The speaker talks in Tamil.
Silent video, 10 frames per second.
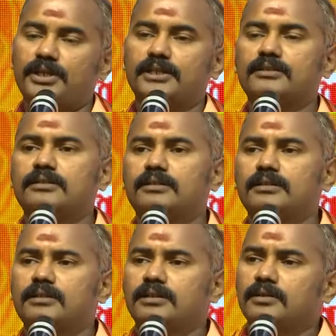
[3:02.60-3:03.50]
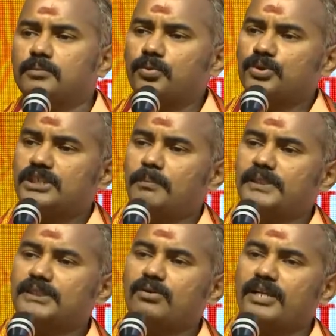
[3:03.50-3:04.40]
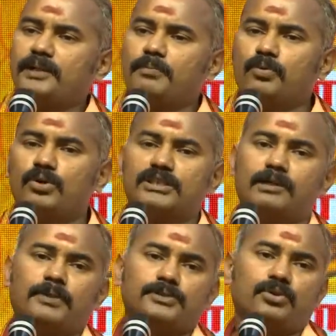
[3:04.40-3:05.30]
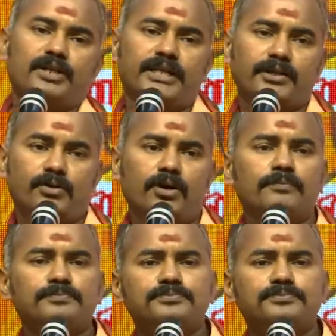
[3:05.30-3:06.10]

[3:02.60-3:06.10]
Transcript: சொல்லிட்டு புதுசாக பேசுகிறவங்கள எழுப்பி ஒவ்வொருத்தராக பேச சொல்லிகிட்டே இருக்கோம்